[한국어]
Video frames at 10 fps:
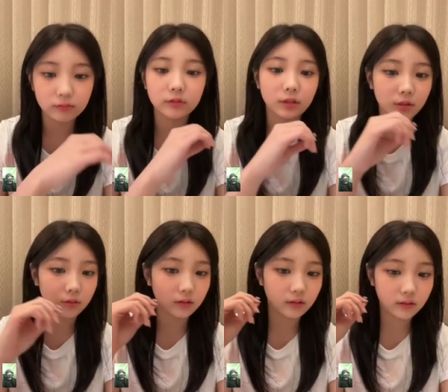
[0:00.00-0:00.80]

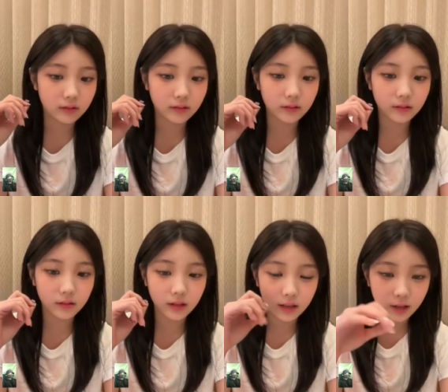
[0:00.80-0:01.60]
무조건.
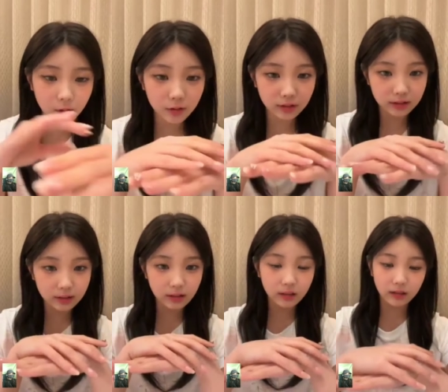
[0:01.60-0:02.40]
이거는
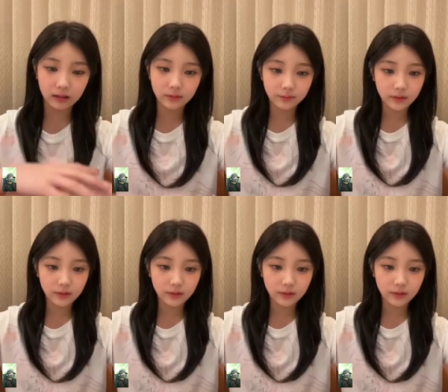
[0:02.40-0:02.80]
그냥